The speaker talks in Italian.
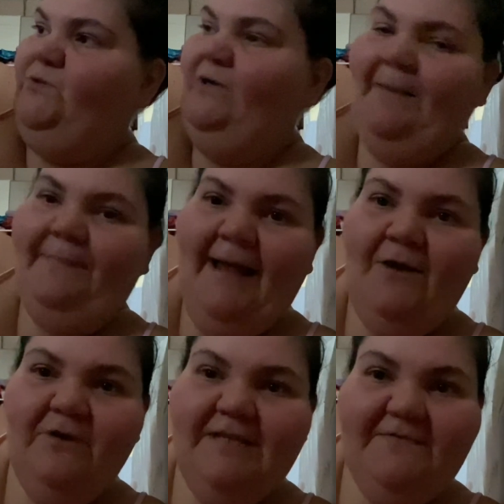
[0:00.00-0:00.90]

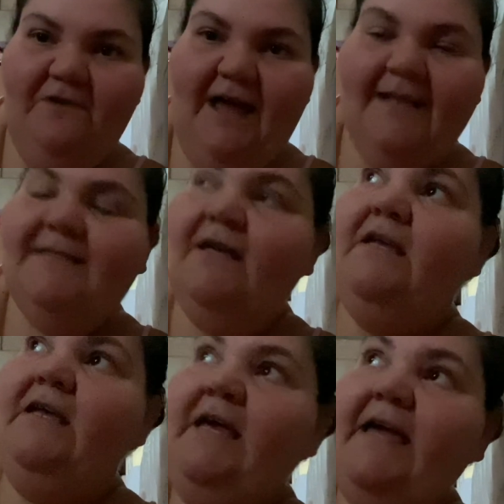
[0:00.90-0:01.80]
capello che svolazza
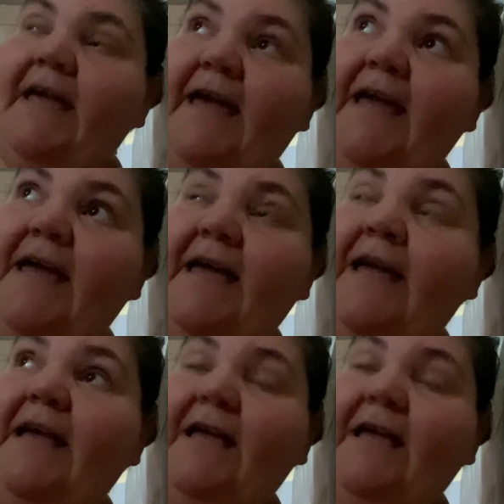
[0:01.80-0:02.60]
e,